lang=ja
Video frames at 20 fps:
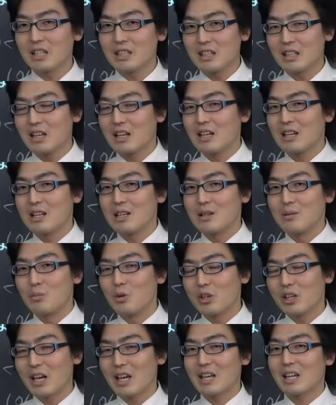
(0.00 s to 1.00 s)
んだったら
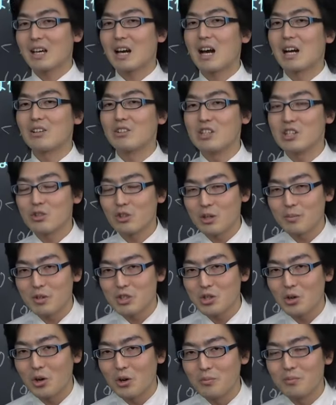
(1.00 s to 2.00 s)
もう一回確認しておきま
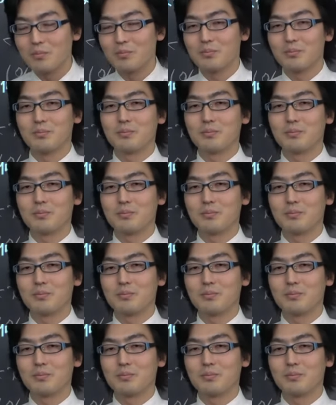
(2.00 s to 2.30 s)
しょう。